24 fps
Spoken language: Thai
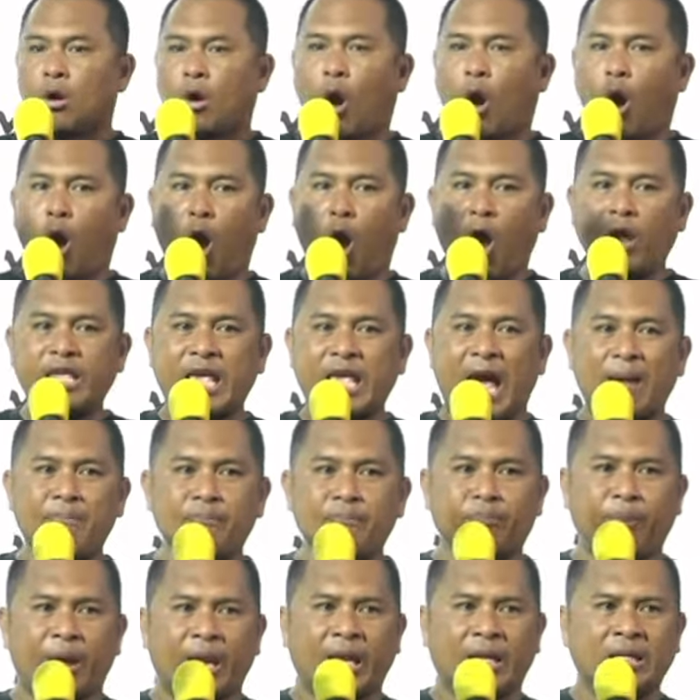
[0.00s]
ขอ
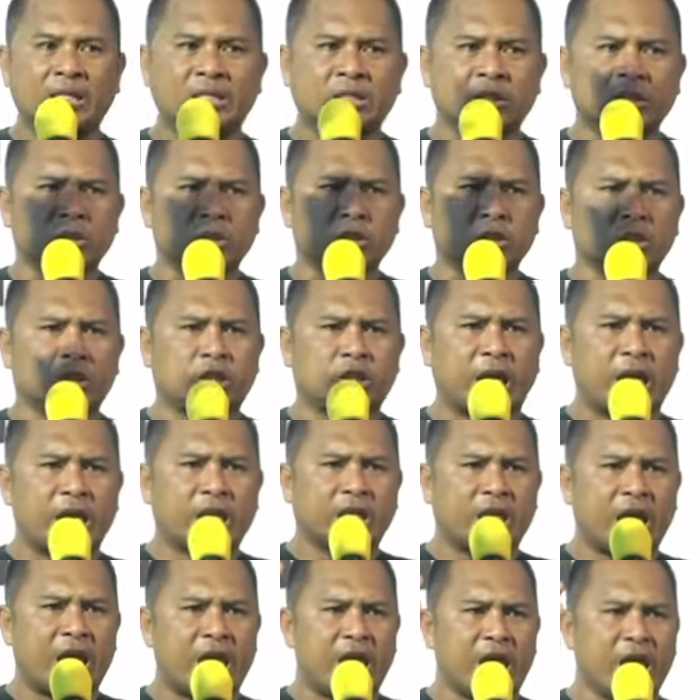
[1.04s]
ย้ำเป็นสิ่ง
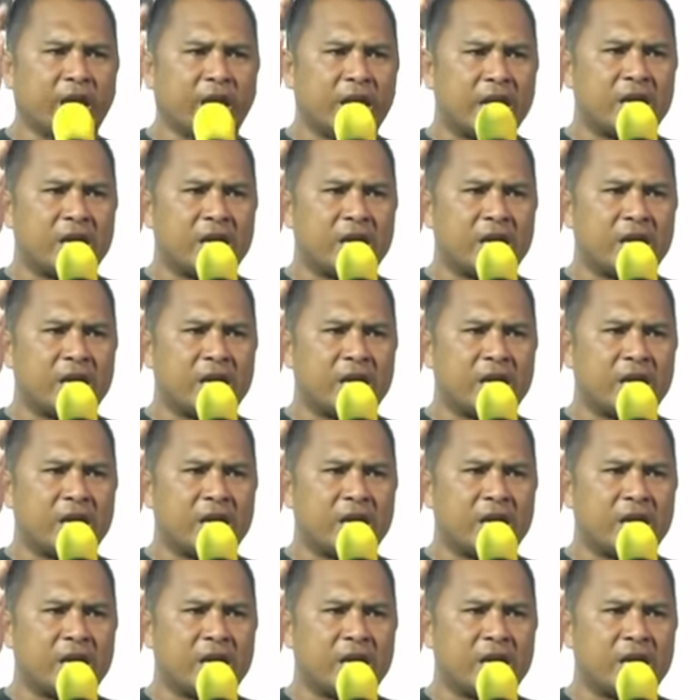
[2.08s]
ที่